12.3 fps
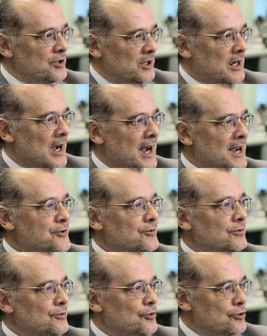de
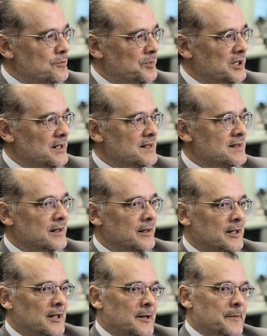gasto,
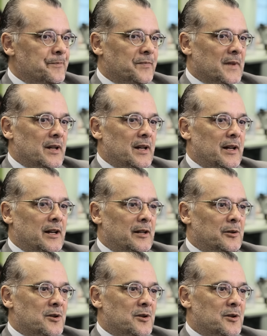despesa, é,